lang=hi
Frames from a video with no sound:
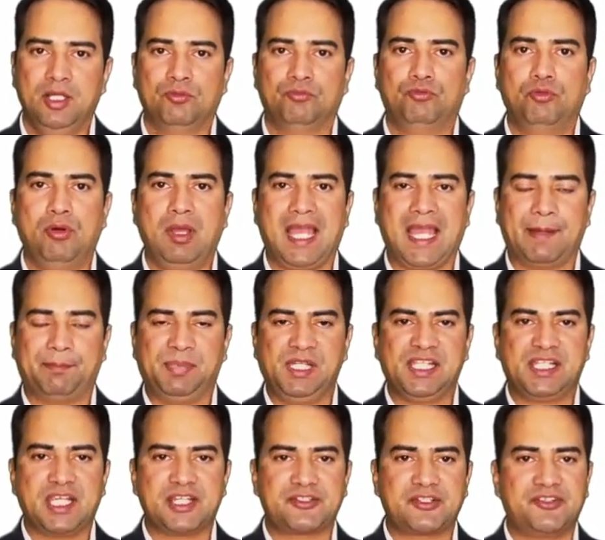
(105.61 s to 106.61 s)
वो
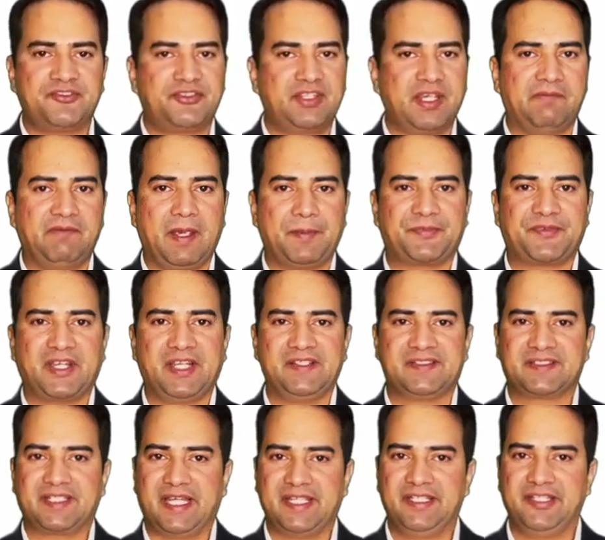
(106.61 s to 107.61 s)
एप्लीकेशन या
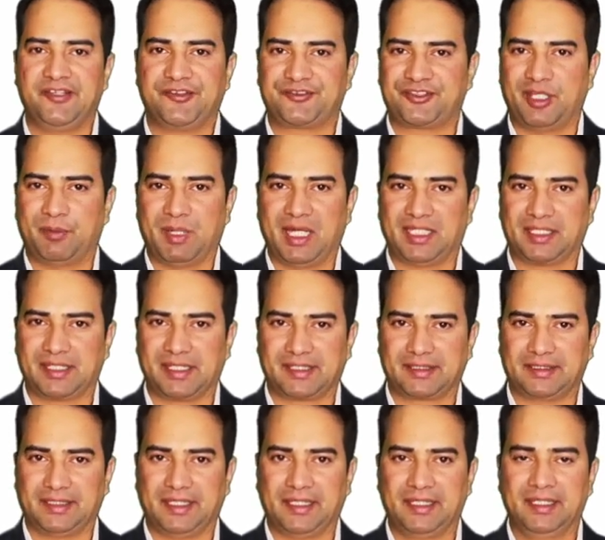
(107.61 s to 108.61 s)
वेबसाइट्स का ही इस्तेमाल
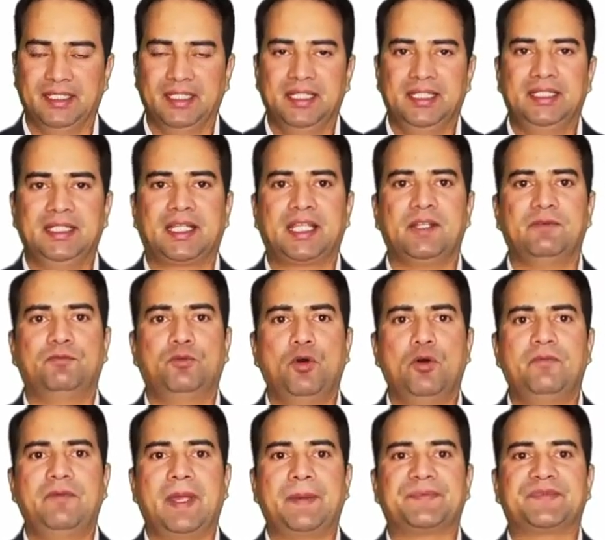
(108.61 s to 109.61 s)
करते हैं लेकिन वो
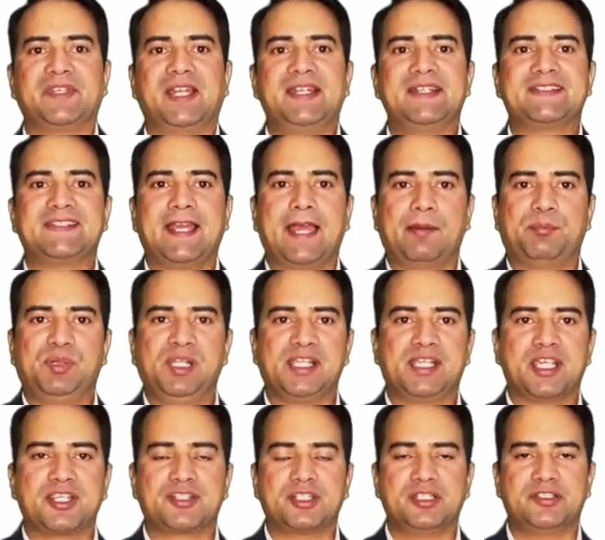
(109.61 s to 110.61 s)
वेबसाइट या
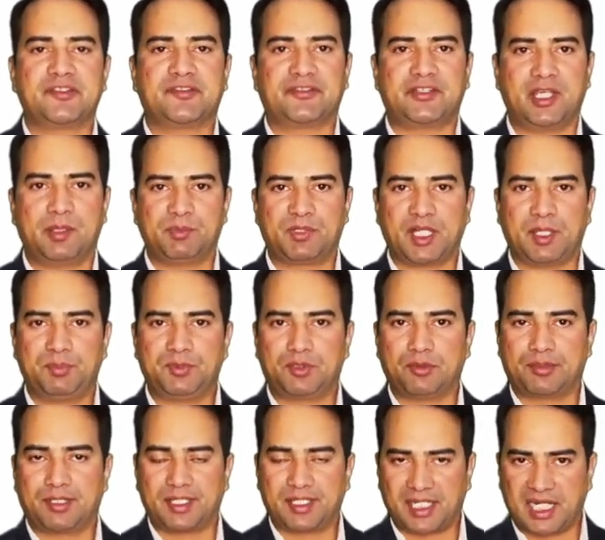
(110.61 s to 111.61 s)
एप्लीकेशन जिससे हम क्रिप्टो
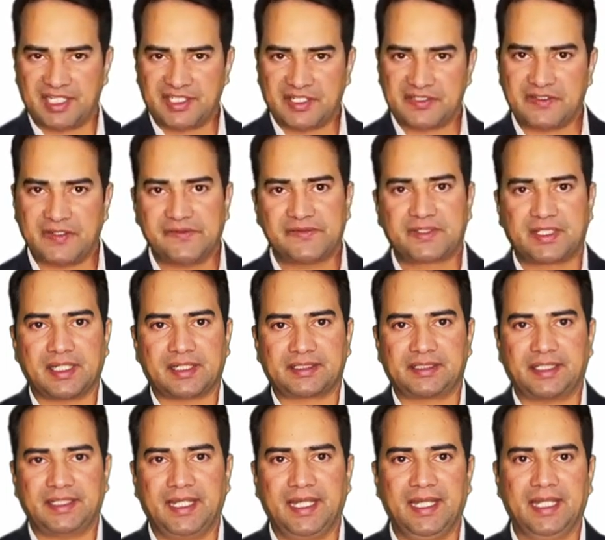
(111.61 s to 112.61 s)
के ट्रांजेक्शन करते
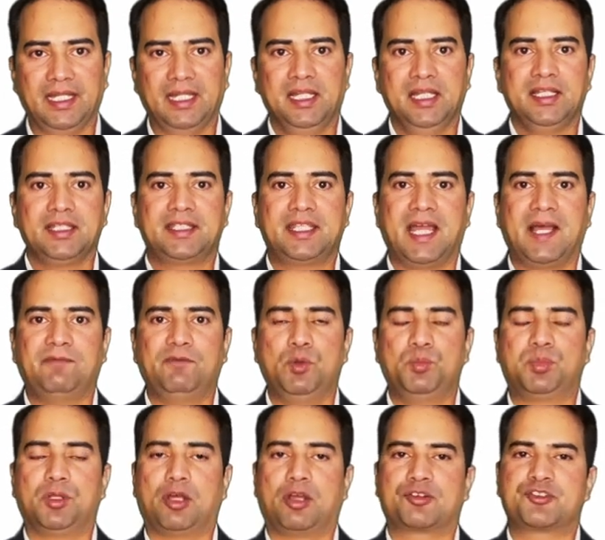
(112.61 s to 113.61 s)
हैं क्या वो
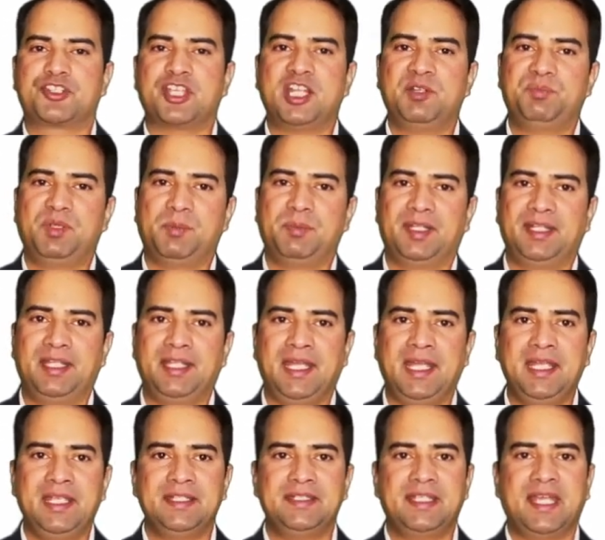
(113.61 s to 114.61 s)
ब्लॉकचेन पे बने
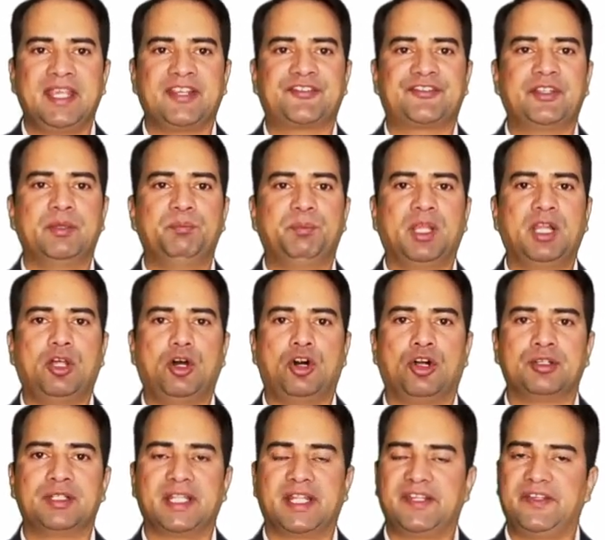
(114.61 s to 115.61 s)
हैं या एक सिंपल
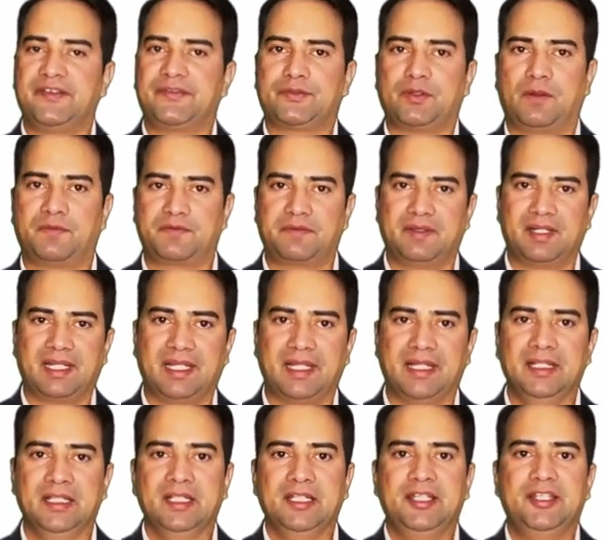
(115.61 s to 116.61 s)
ऑर्डनरी सॉफ्टवेयर
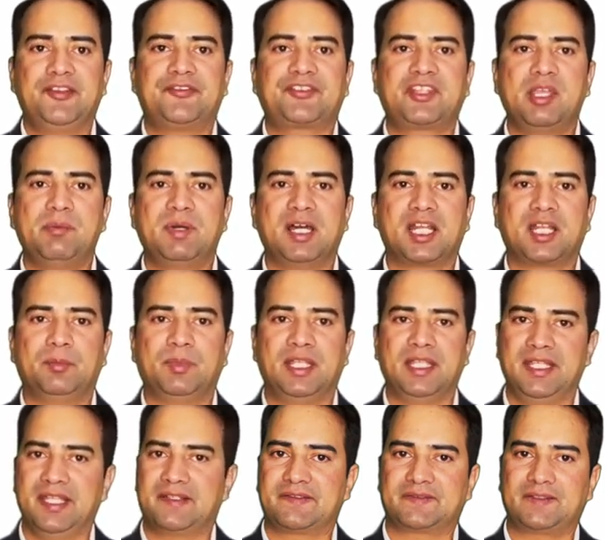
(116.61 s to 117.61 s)
है इसके बारे में
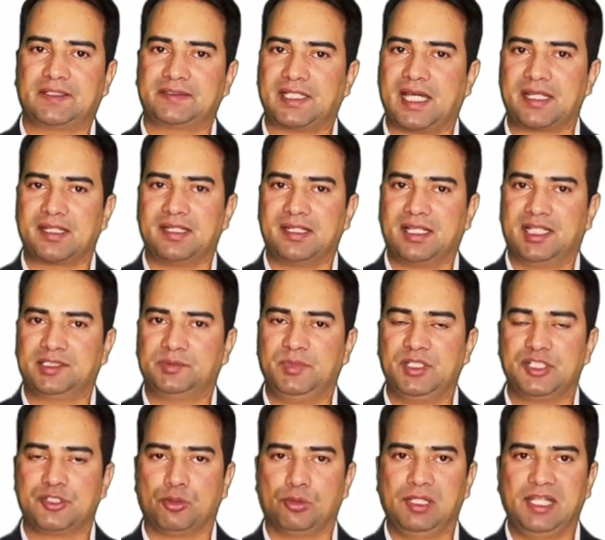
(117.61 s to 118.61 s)
एक साधारण आदमी
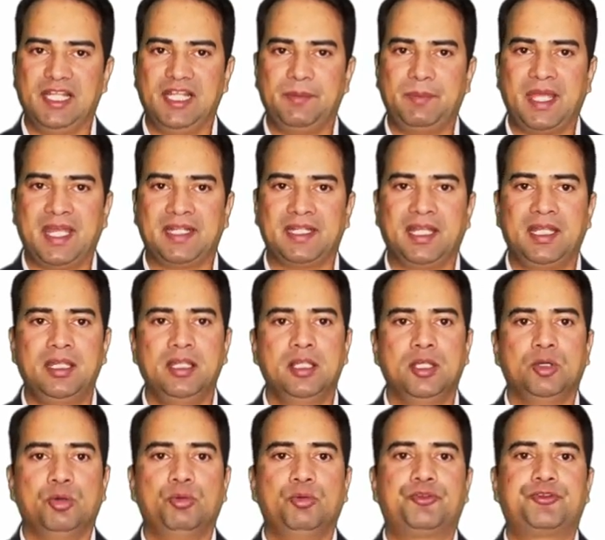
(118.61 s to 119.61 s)
जो ले है
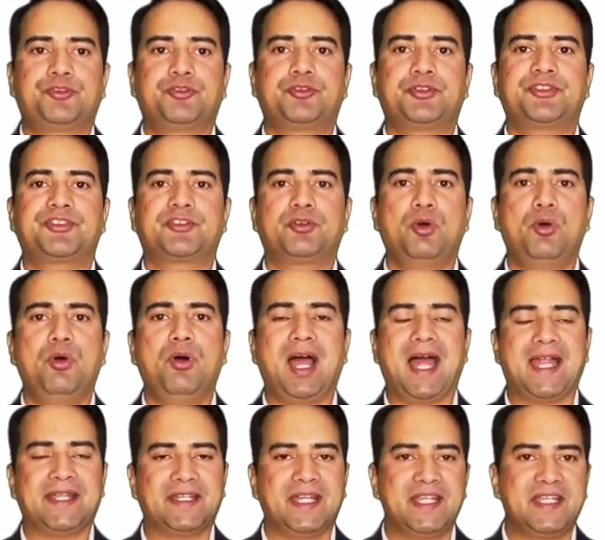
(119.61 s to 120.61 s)
उसको
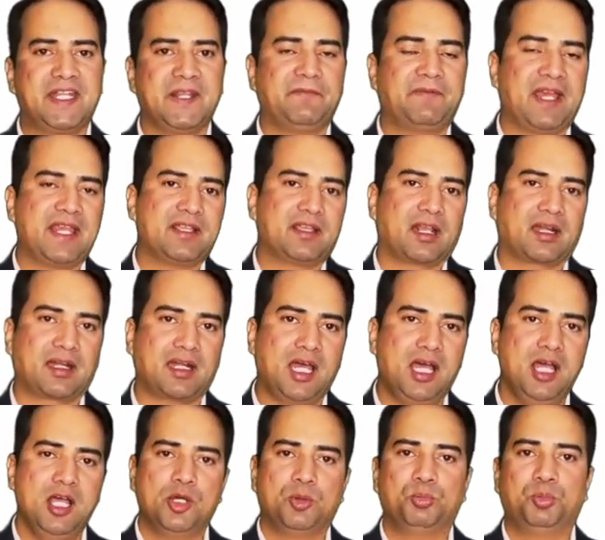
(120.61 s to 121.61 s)
आइडेंटिफाई करना
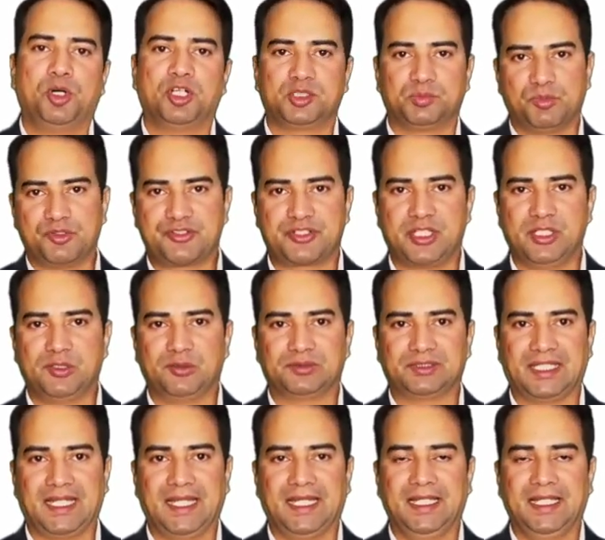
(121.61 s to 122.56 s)
बहुत मुश्किल होता